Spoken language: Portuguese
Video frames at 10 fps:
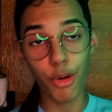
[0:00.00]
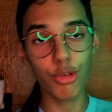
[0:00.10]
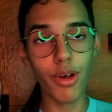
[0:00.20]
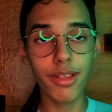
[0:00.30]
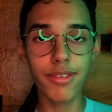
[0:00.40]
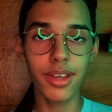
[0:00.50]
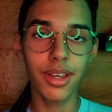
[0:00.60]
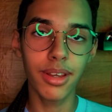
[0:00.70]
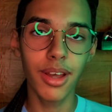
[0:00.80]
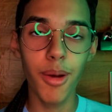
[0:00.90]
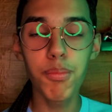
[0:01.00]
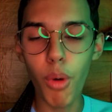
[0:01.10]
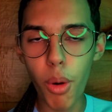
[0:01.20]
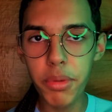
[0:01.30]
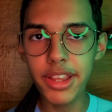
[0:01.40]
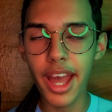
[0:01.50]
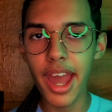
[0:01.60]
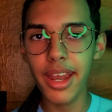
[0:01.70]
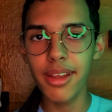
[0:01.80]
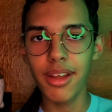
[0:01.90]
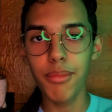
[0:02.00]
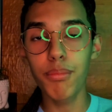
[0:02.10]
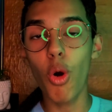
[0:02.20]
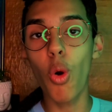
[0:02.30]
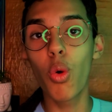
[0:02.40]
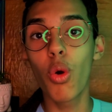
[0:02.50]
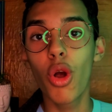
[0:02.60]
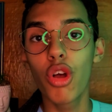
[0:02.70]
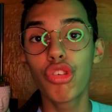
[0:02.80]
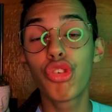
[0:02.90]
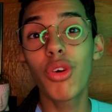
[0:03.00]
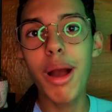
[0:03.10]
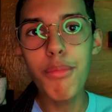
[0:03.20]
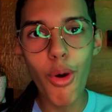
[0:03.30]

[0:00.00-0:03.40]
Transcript: sou assim, Mommy Daddy ou Sugar